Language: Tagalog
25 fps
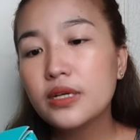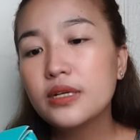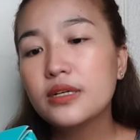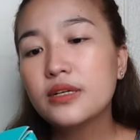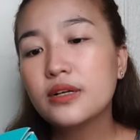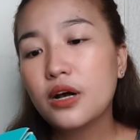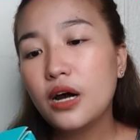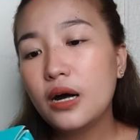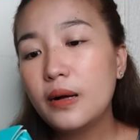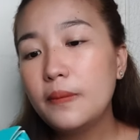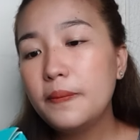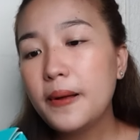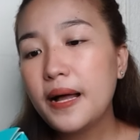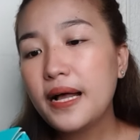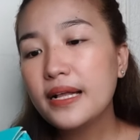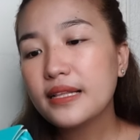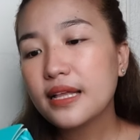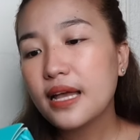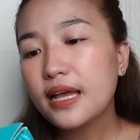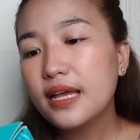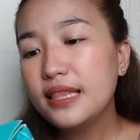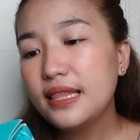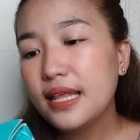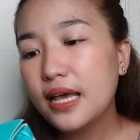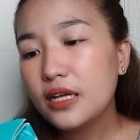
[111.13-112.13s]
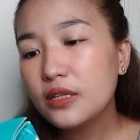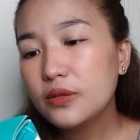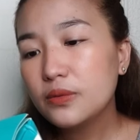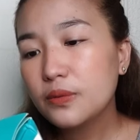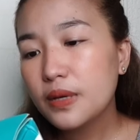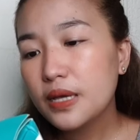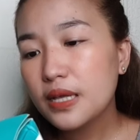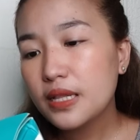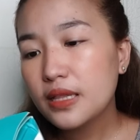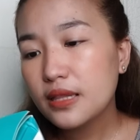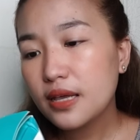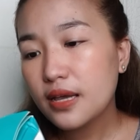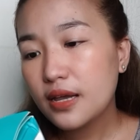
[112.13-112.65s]
Compact and
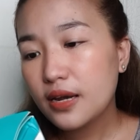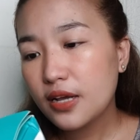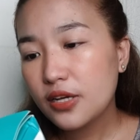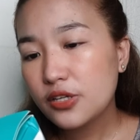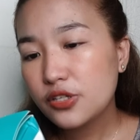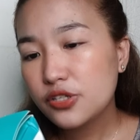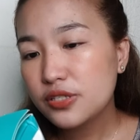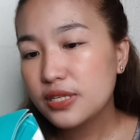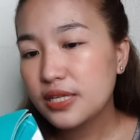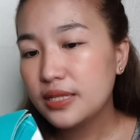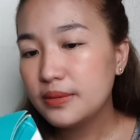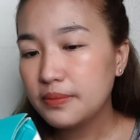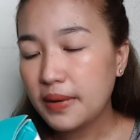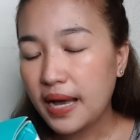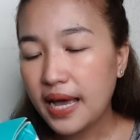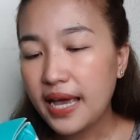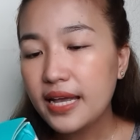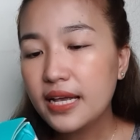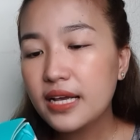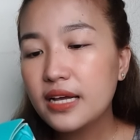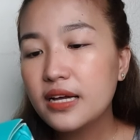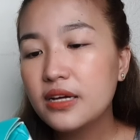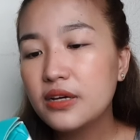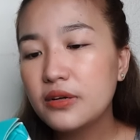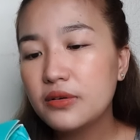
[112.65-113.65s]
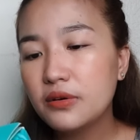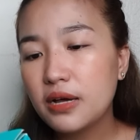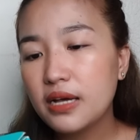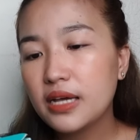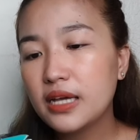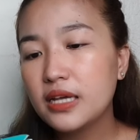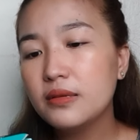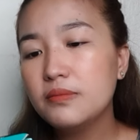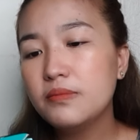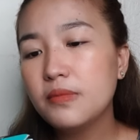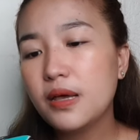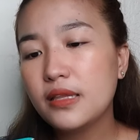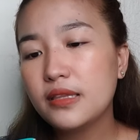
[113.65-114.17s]
lightweight directional mic,
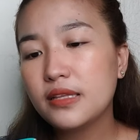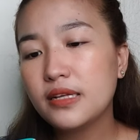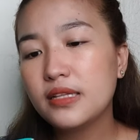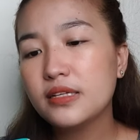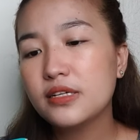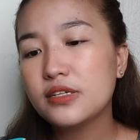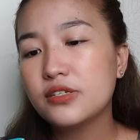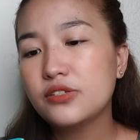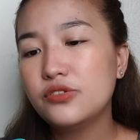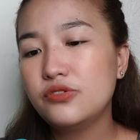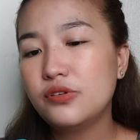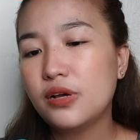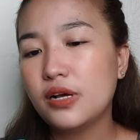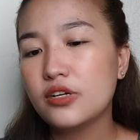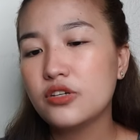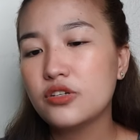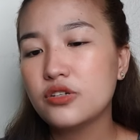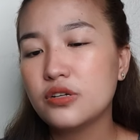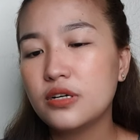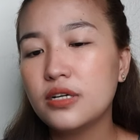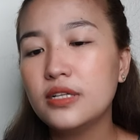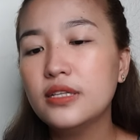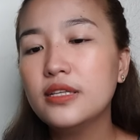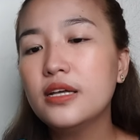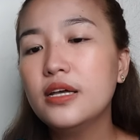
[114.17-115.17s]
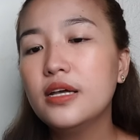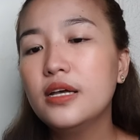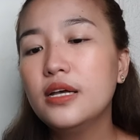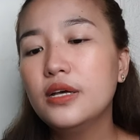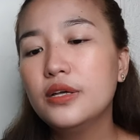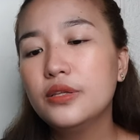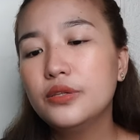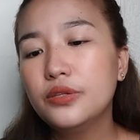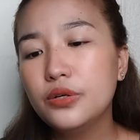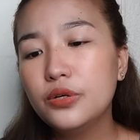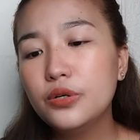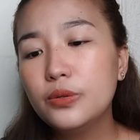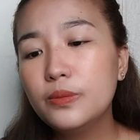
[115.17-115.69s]
rugged metal construction,
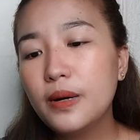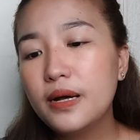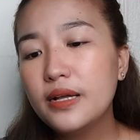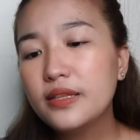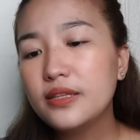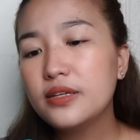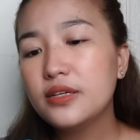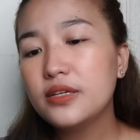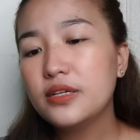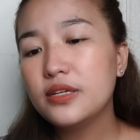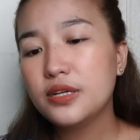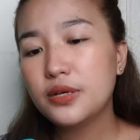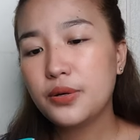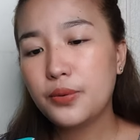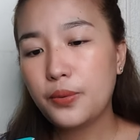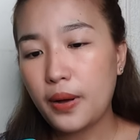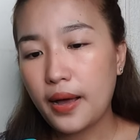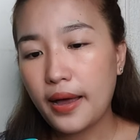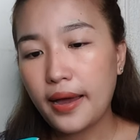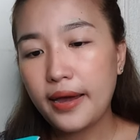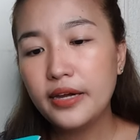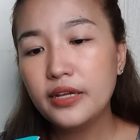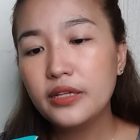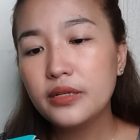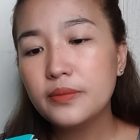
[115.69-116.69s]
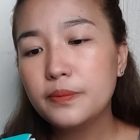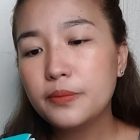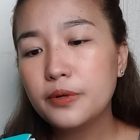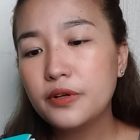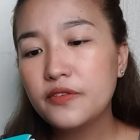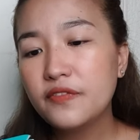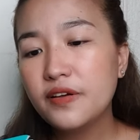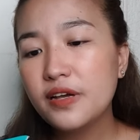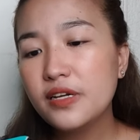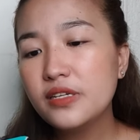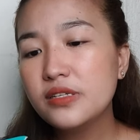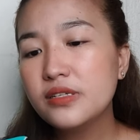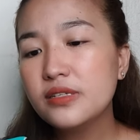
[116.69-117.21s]
no battery required,
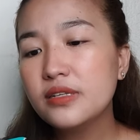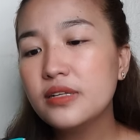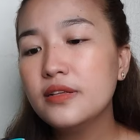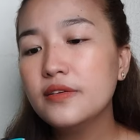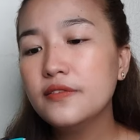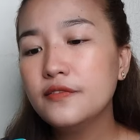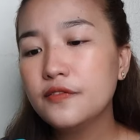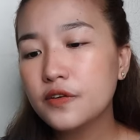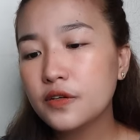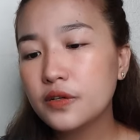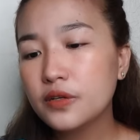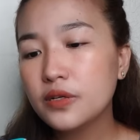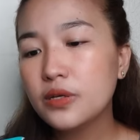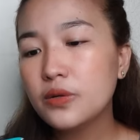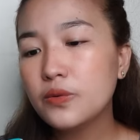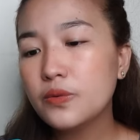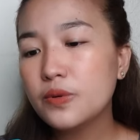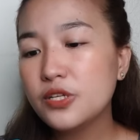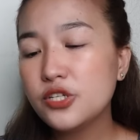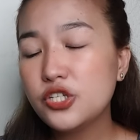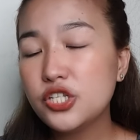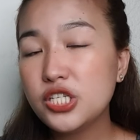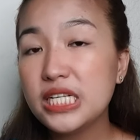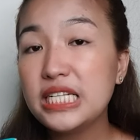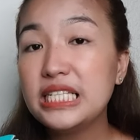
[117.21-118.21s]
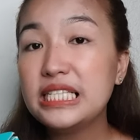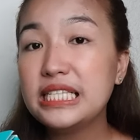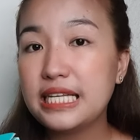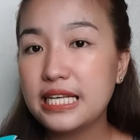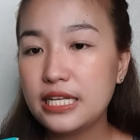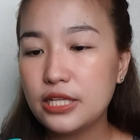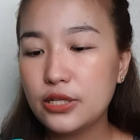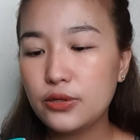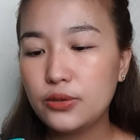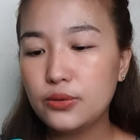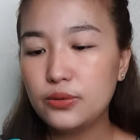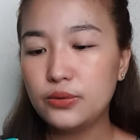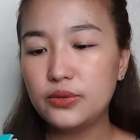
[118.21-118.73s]
professional furry windshield
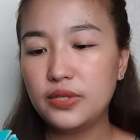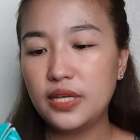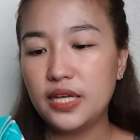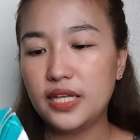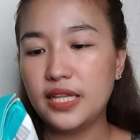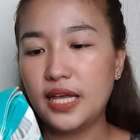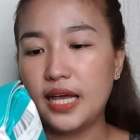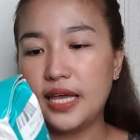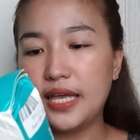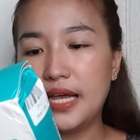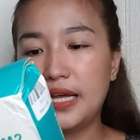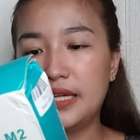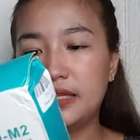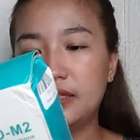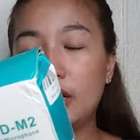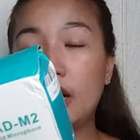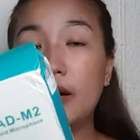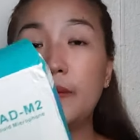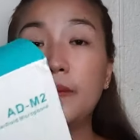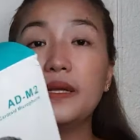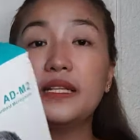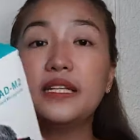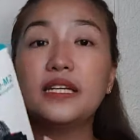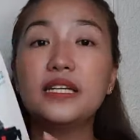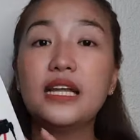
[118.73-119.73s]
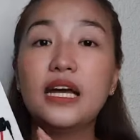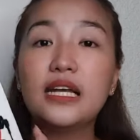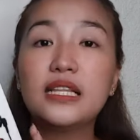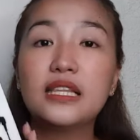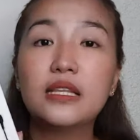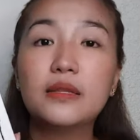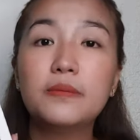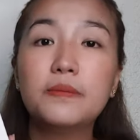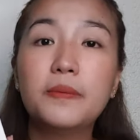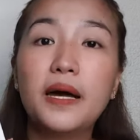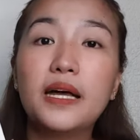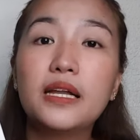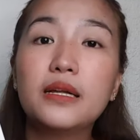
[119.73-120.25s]
included. Ayan. Open na
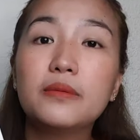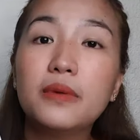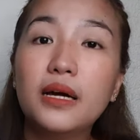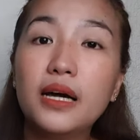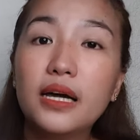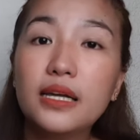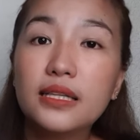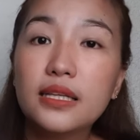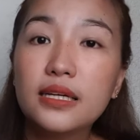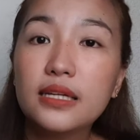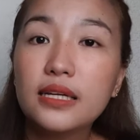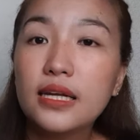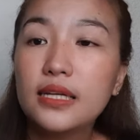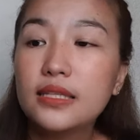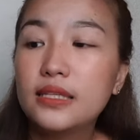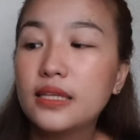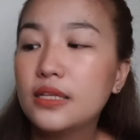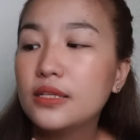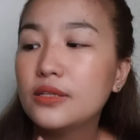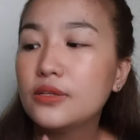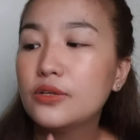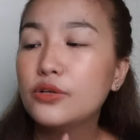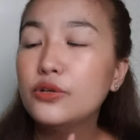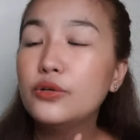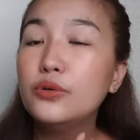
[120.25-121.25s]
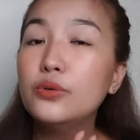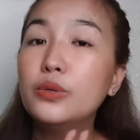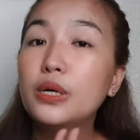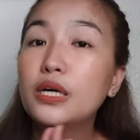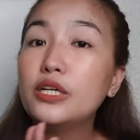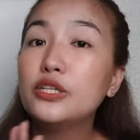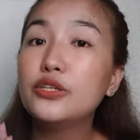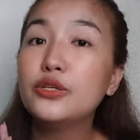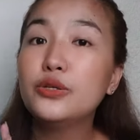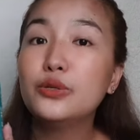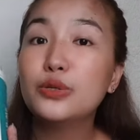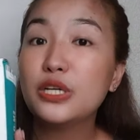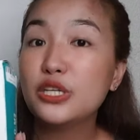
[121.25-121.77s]
natin para makita natin kung ano
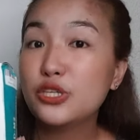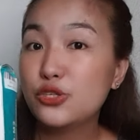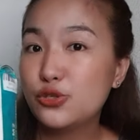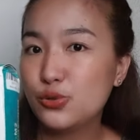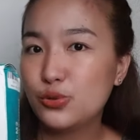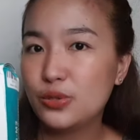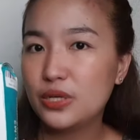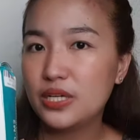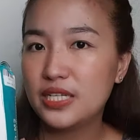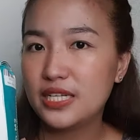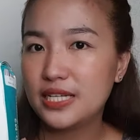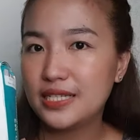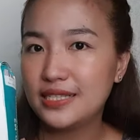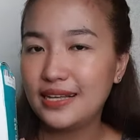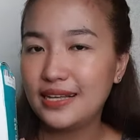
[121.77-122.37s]
yung itsura niya